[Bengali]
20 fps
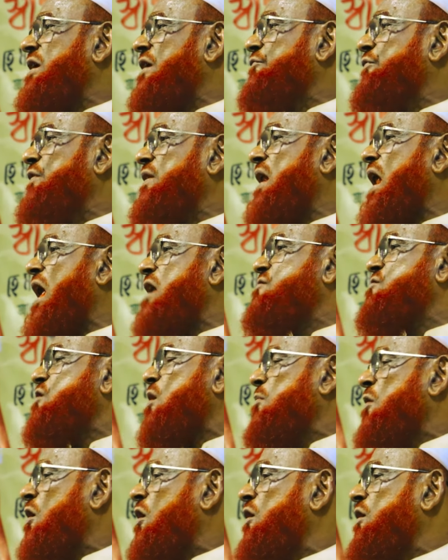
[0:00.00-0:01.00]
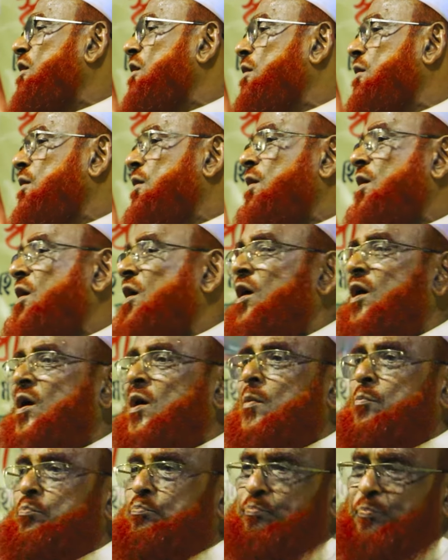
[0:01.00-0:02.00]
পথে ফিরার সময়
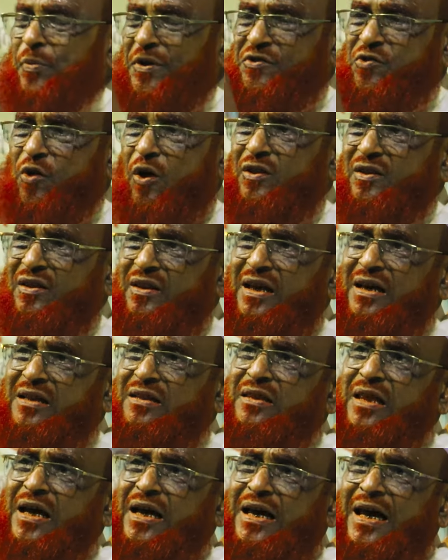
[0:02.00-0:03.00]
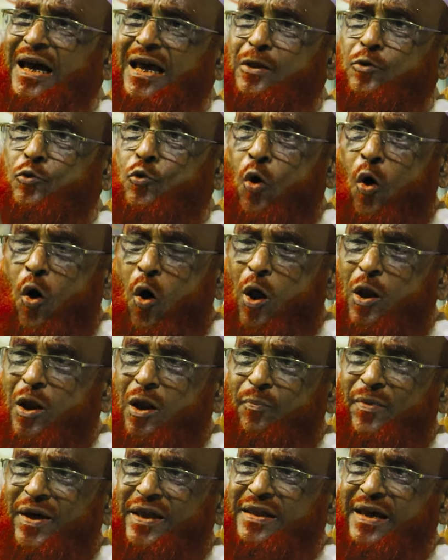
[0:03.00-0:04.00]
পিছন দিক থেকে
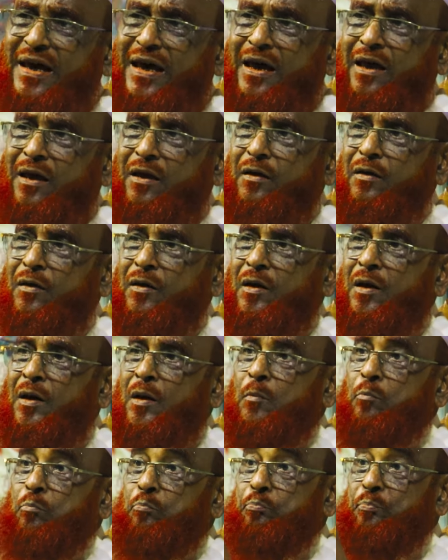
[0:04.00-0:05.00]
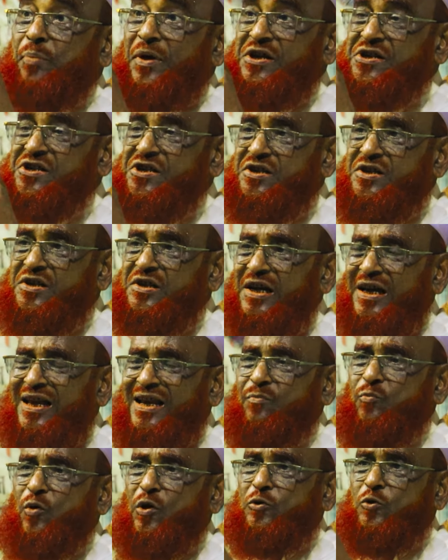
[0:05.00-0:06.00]
দল বেঁধে
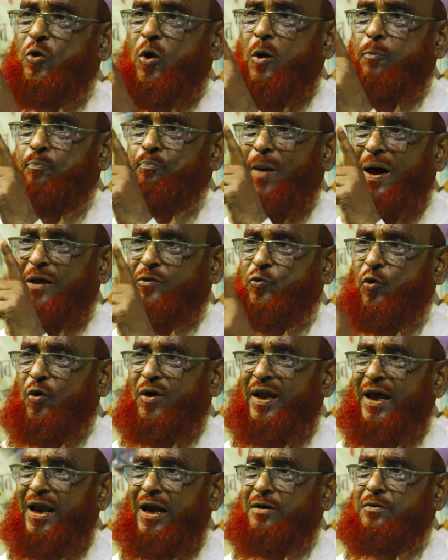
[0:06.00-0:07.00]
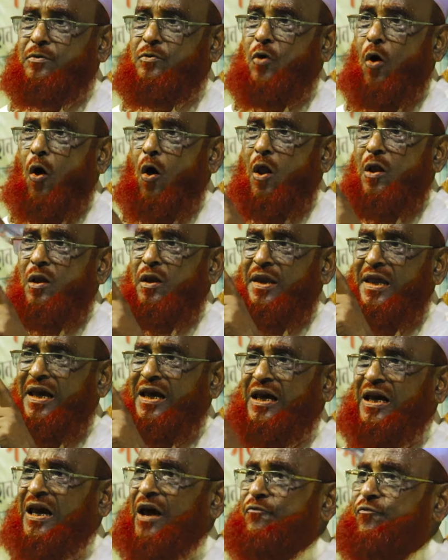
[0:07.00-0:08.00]
বৃষ্টির মতো পাথরের ঢল
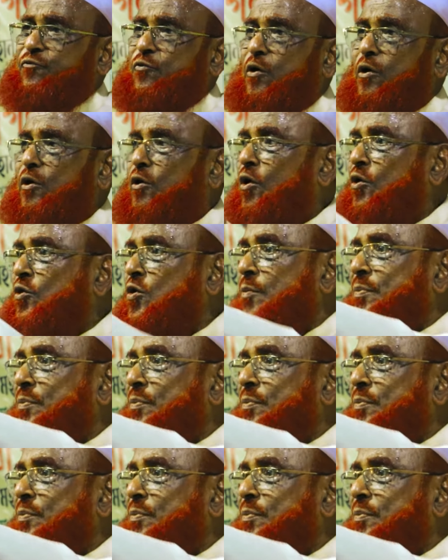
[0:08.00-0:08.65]
নিক্ষেপ করল